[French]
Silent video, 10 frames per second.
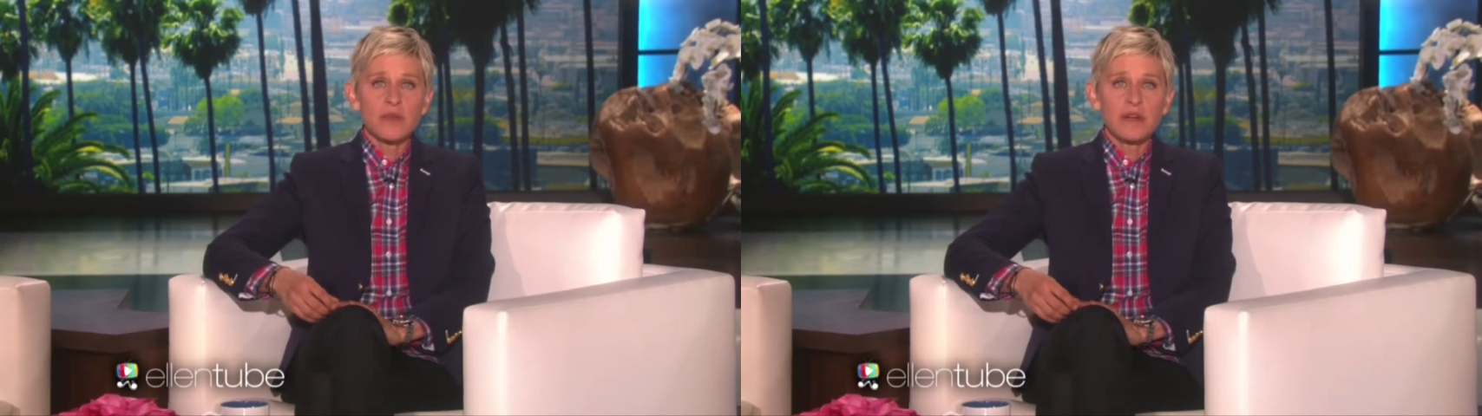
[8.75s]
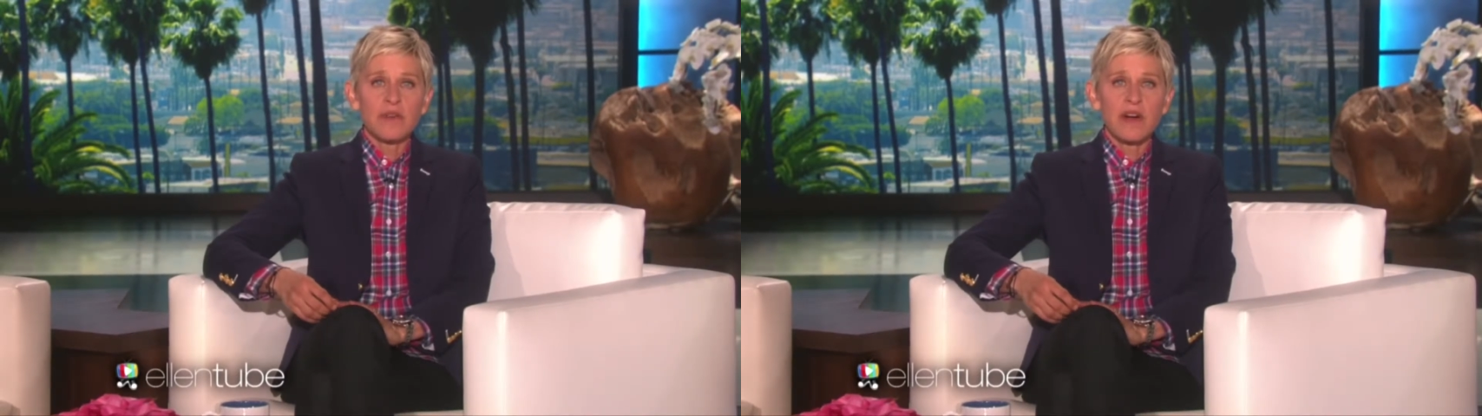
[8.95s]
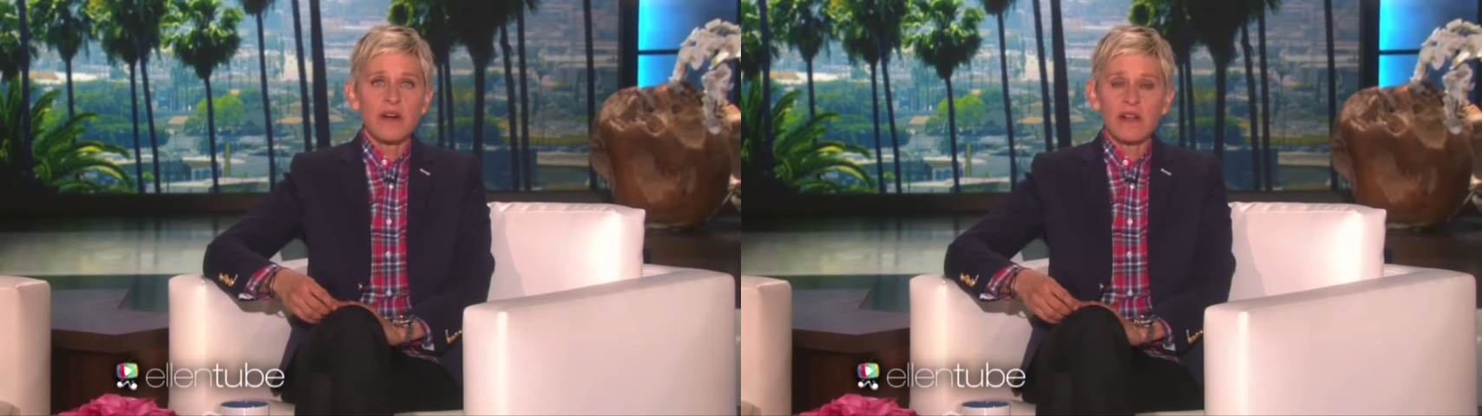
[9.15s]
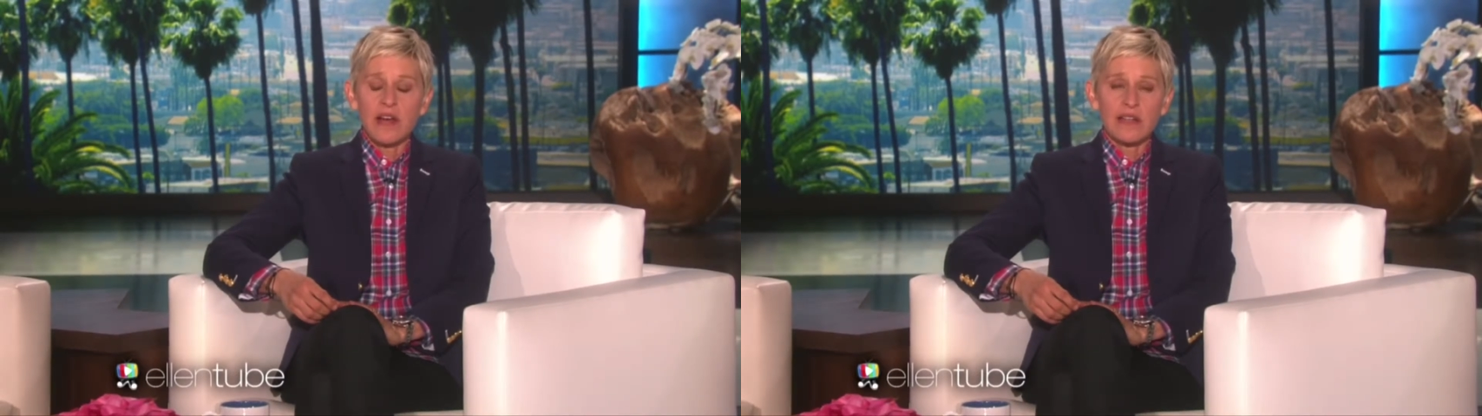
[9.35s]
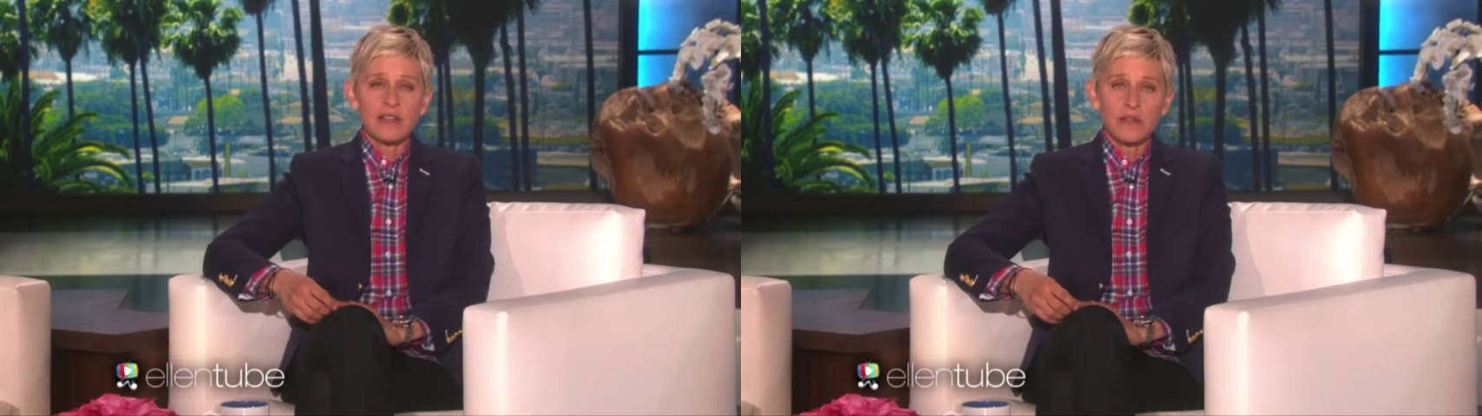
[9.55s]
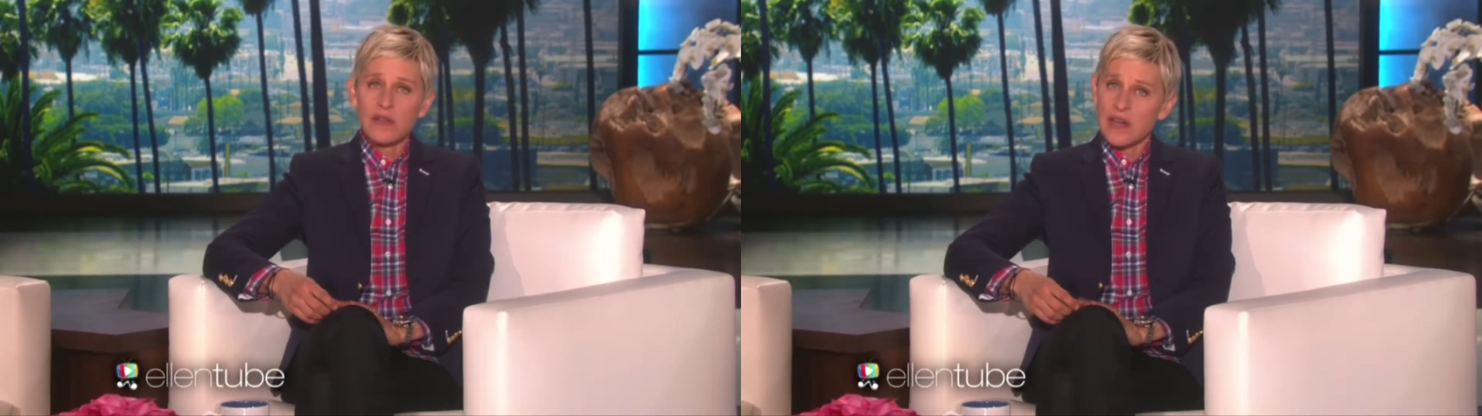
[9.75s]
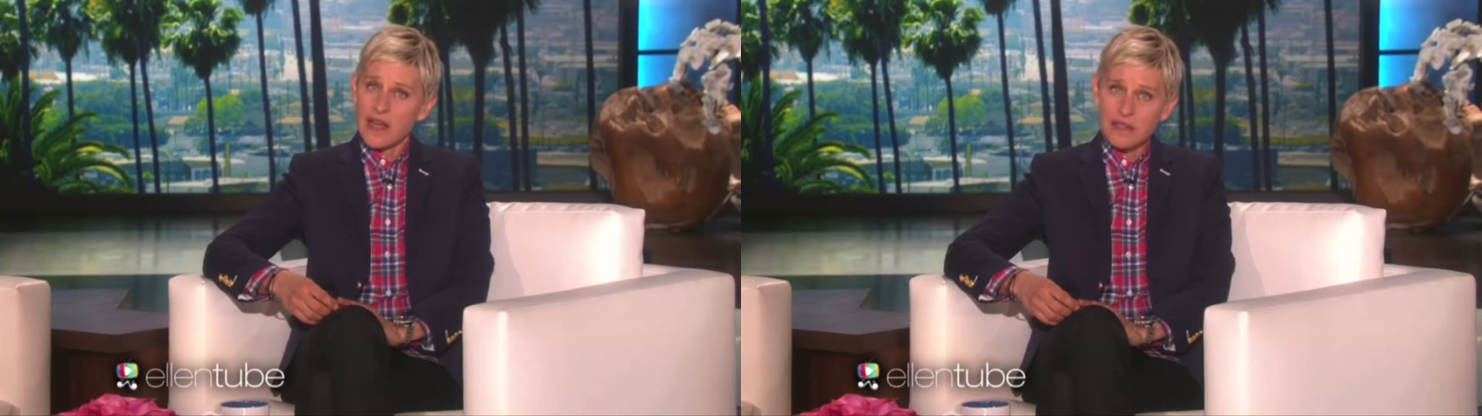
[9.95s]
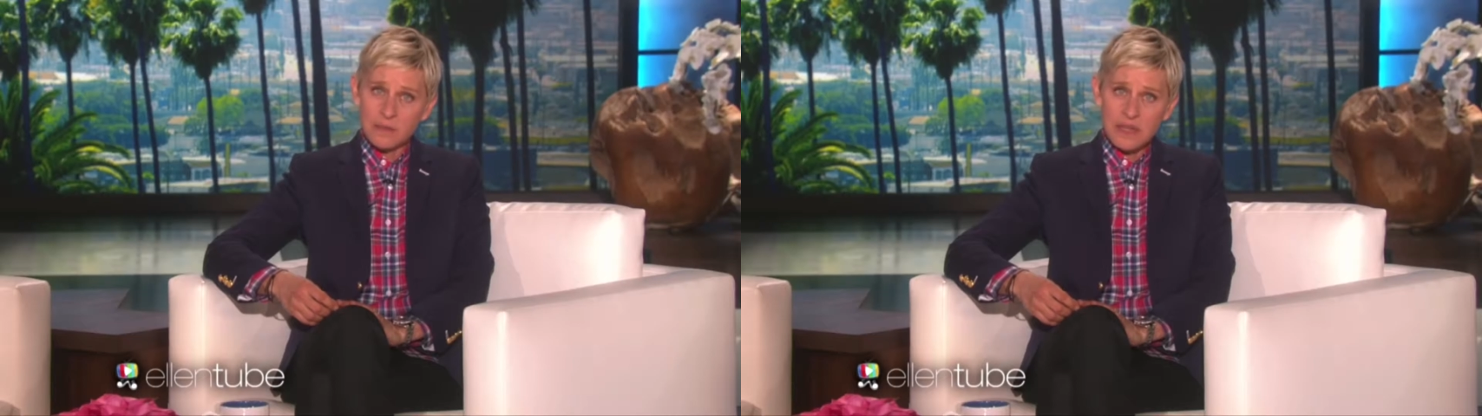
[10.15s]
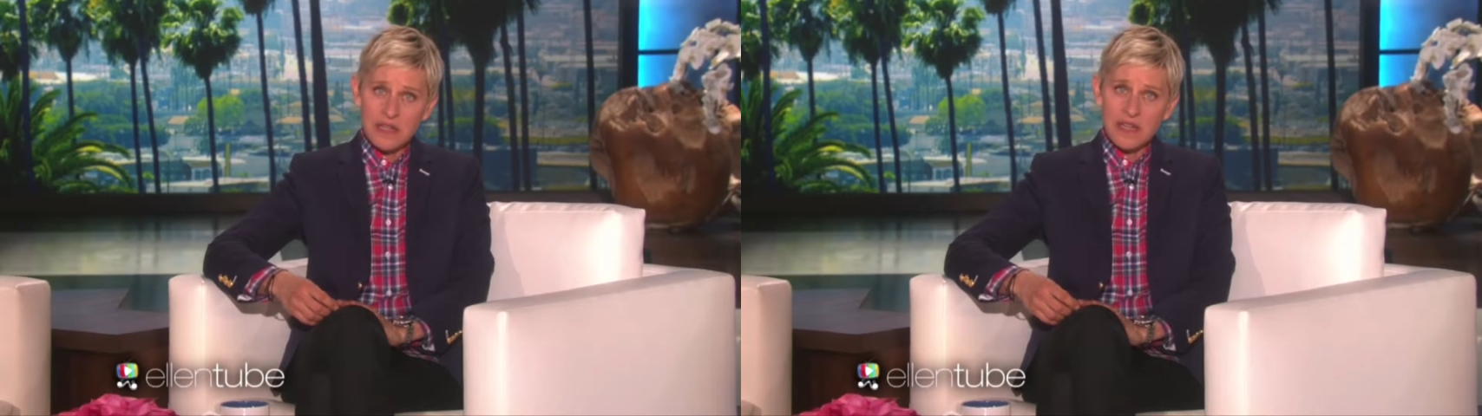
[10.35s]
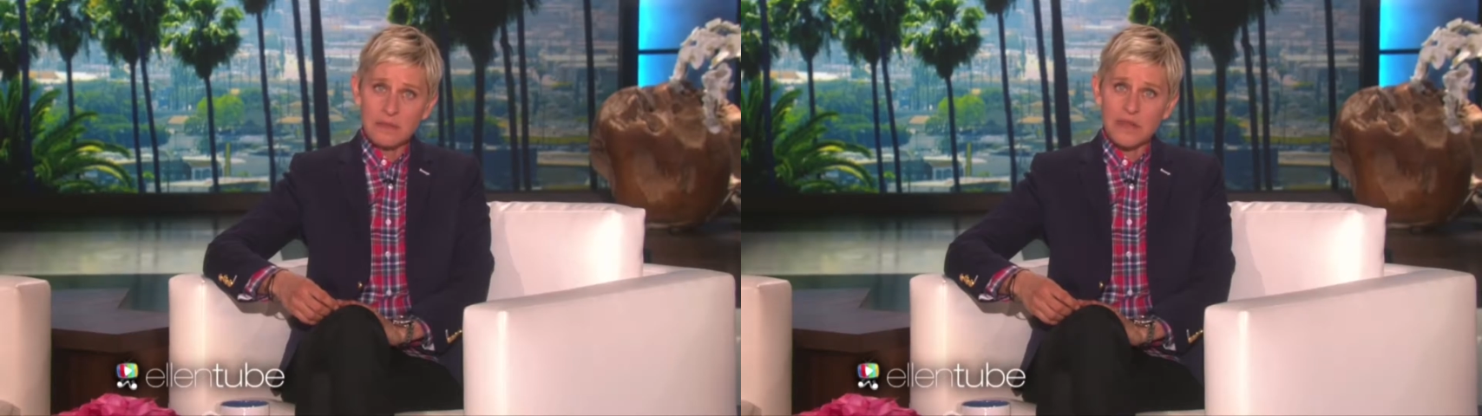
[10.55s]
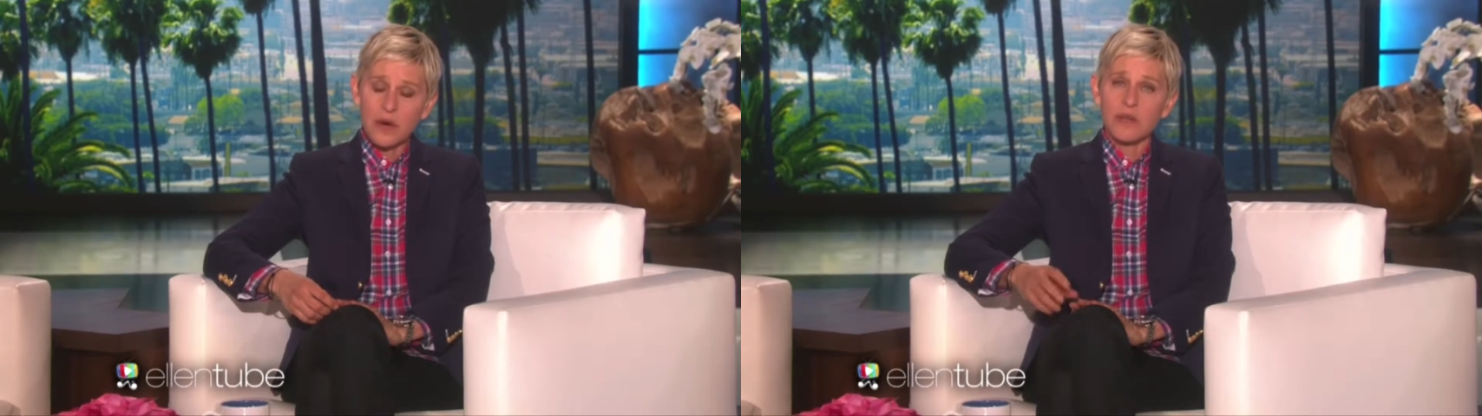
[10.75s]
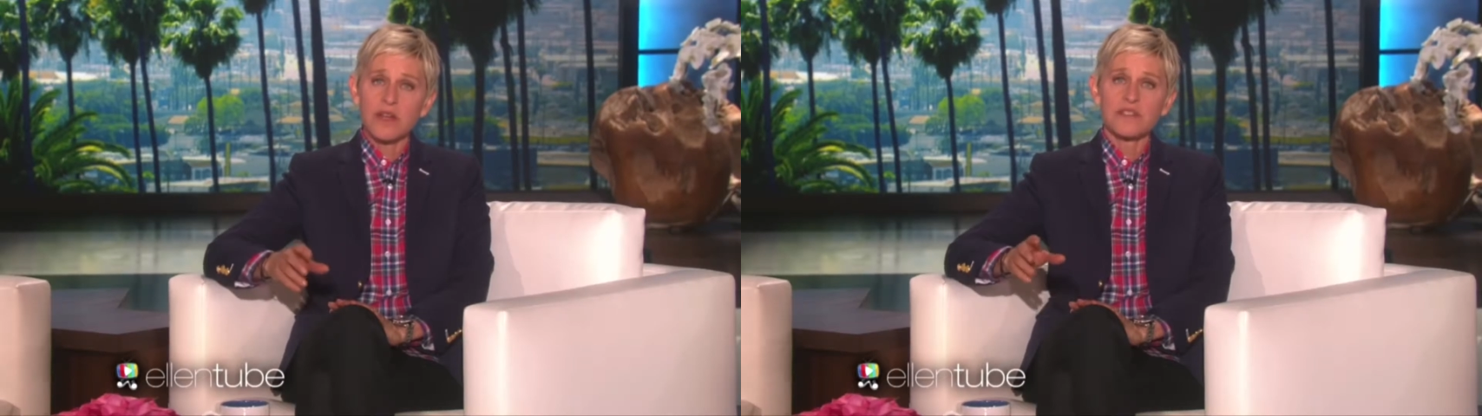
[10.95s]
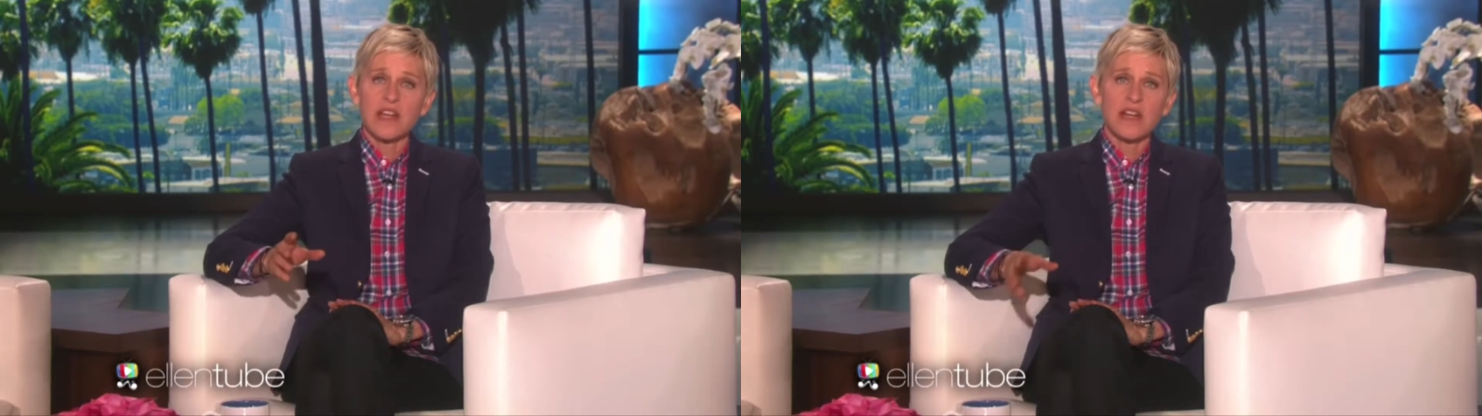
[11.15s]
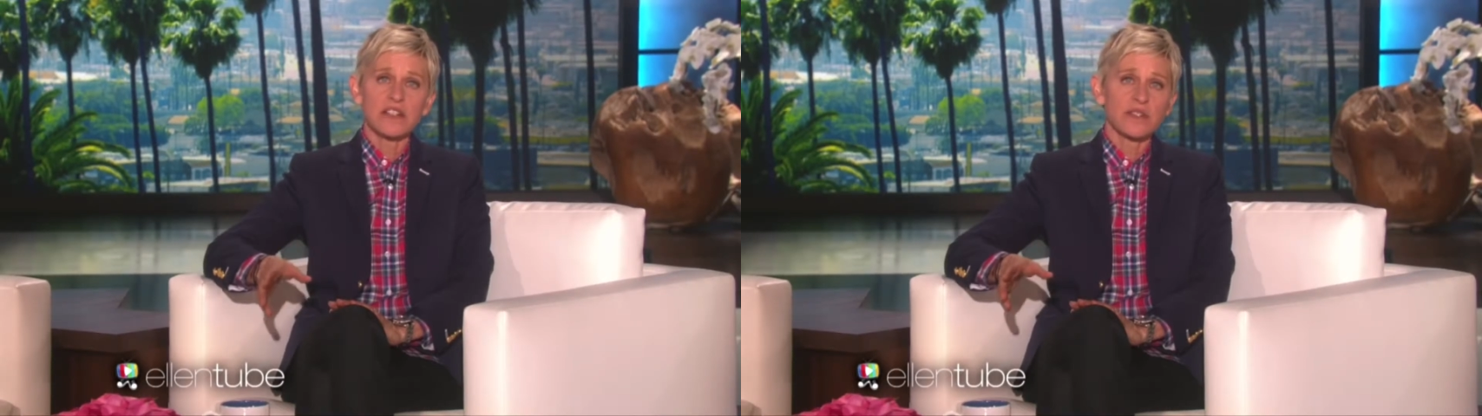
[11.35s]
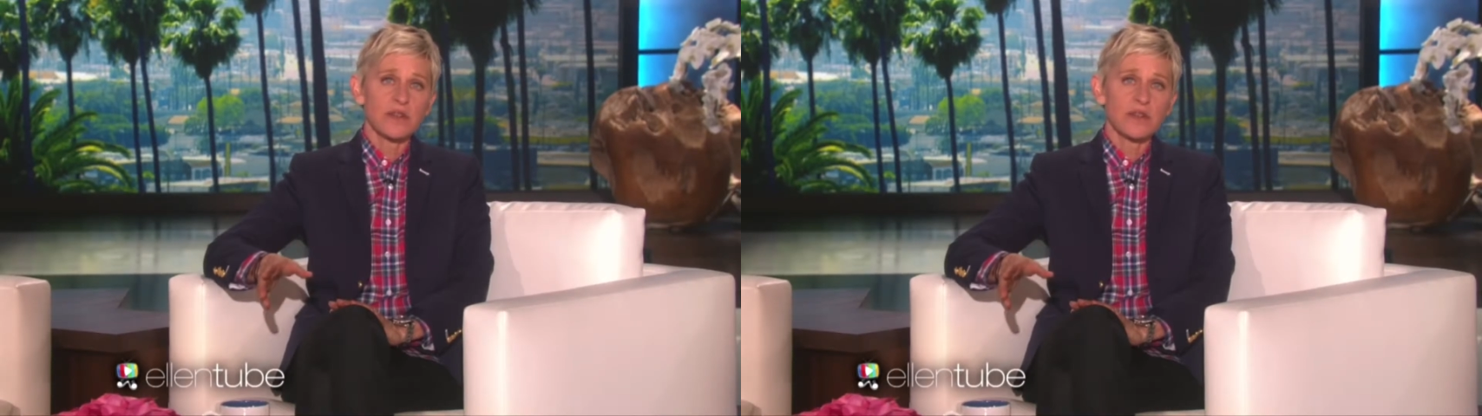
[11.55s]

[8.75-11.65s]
on a pris une stagiaire au niveau stylisme, c'est dégueulasse. Hein.